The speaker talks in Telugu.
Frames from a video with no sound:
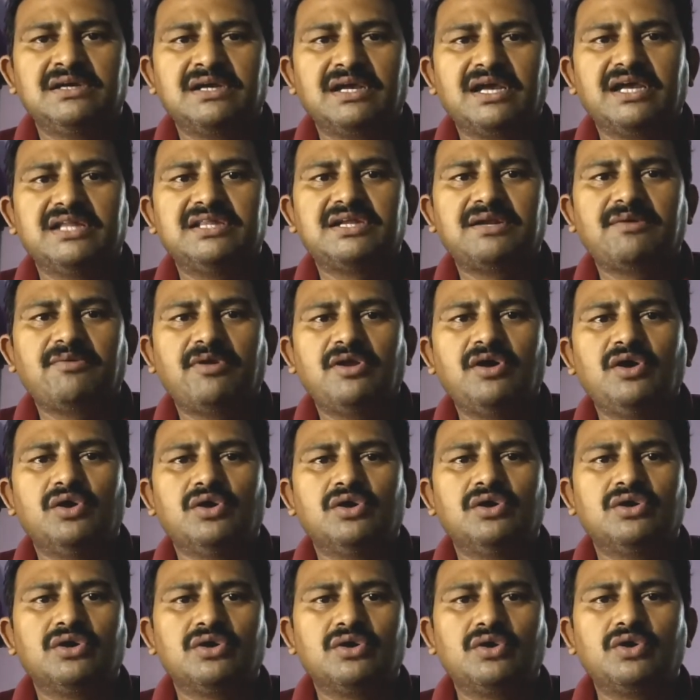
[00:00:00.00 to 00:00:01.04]
కేంద్రంలో
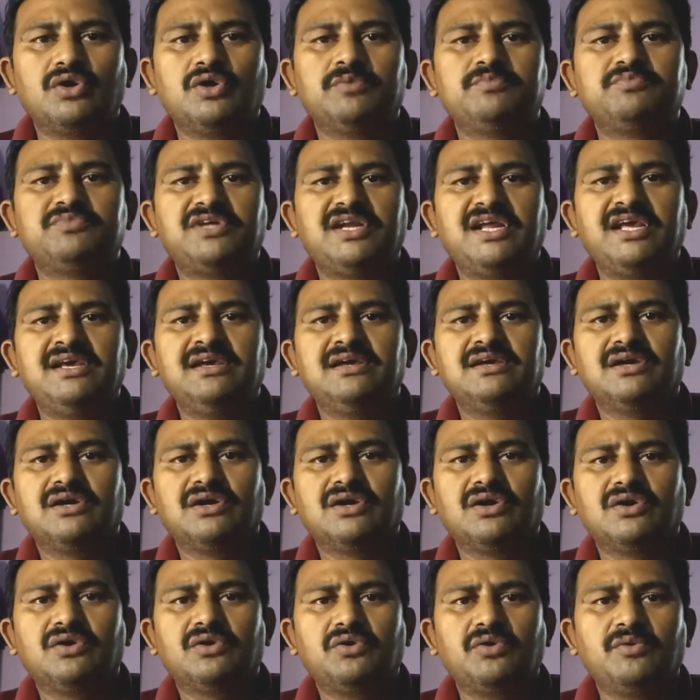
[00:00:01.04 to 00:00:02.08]
గ్రూప్ త్రీ
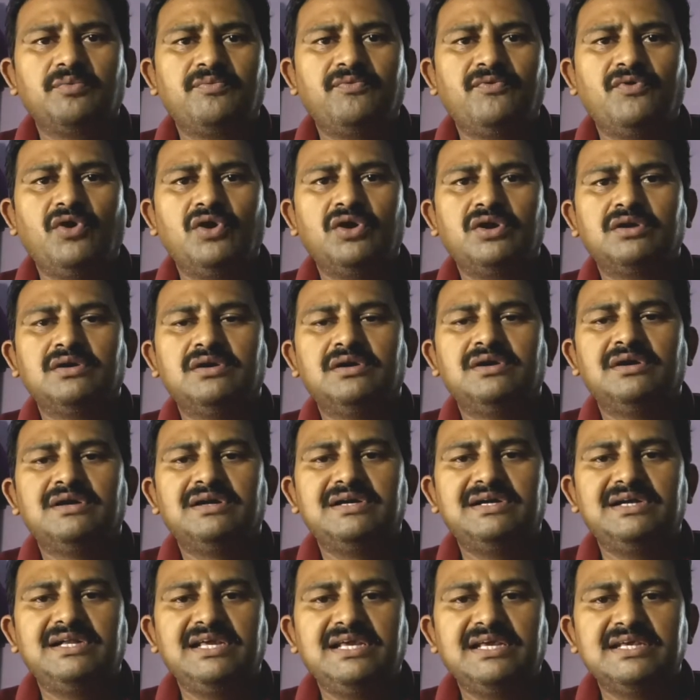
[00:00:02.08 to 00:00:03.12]
గ్రూప్ ఫోర్
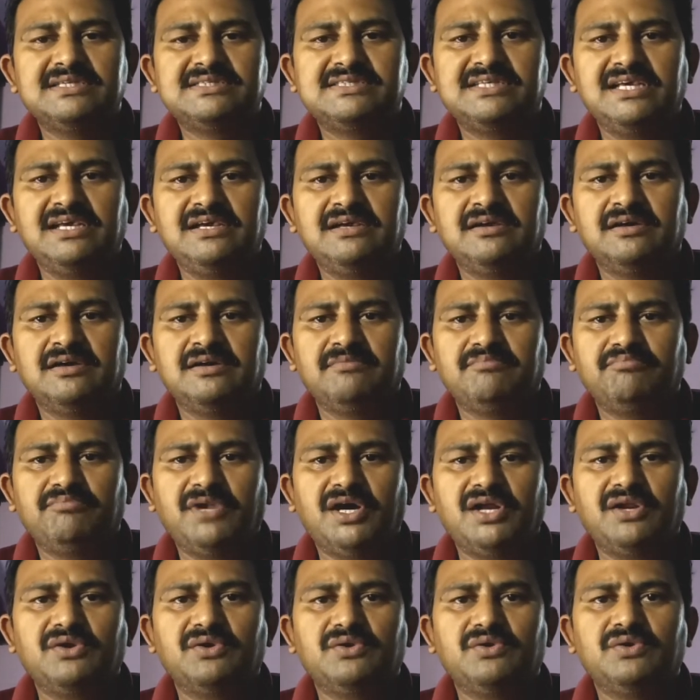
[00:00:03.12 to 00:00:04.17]
డిఎస్సి e
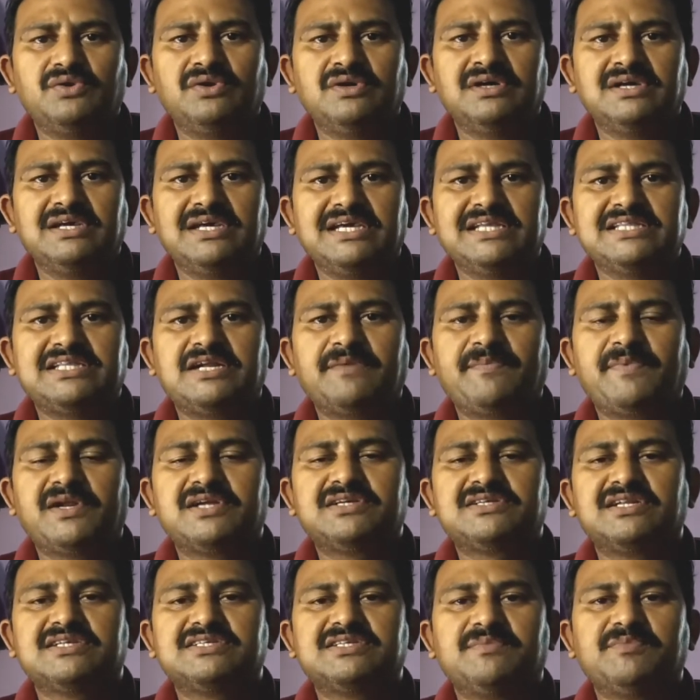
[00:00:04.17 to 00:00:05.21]
మరియు ఇతర
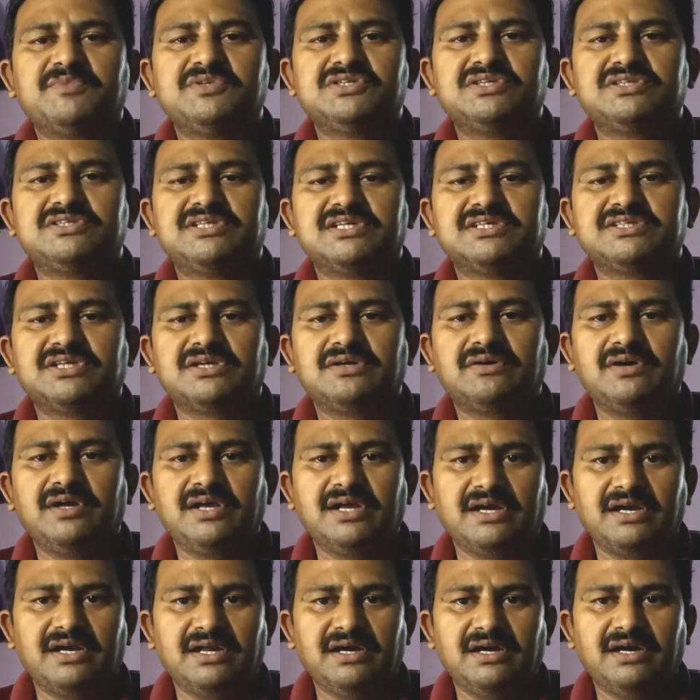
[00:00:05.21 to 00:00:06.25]
పరీక్షలకు సంబంధించిన శిక్షణ కూడా
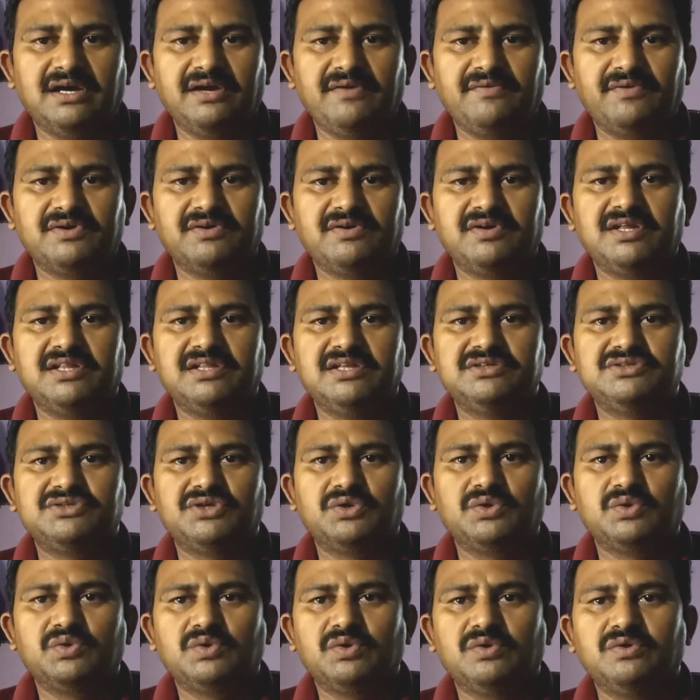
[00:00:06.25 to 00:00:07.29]
ఇక్కడ ఇవ్వడం అనేది
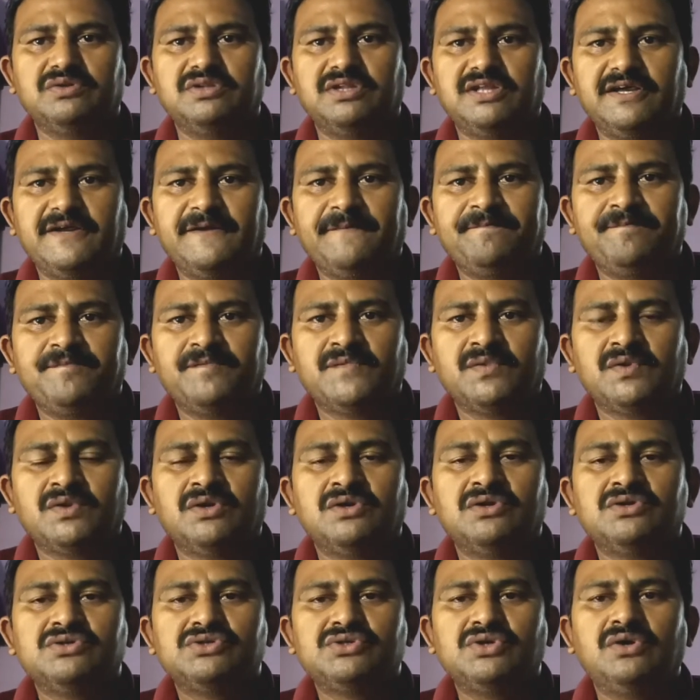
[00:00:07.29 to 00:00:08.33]
జరుగుతూ ఉంది
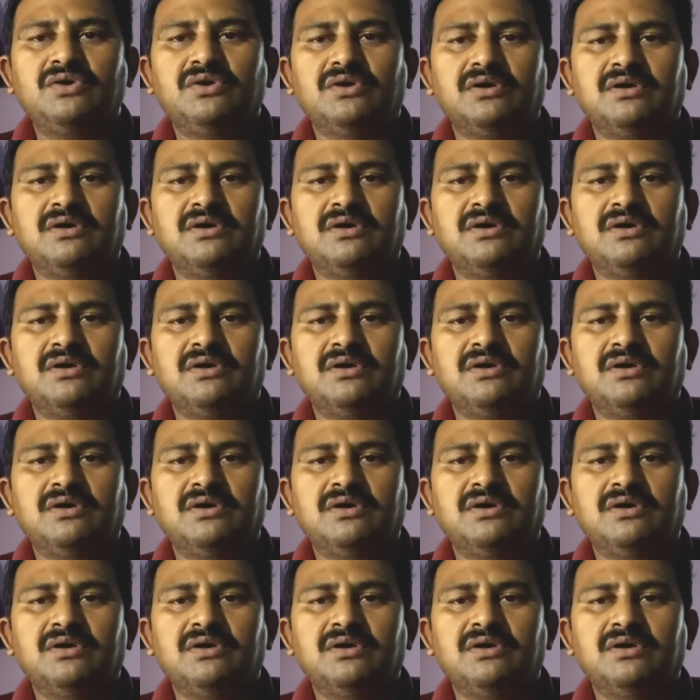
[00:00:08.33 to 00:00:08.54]
సో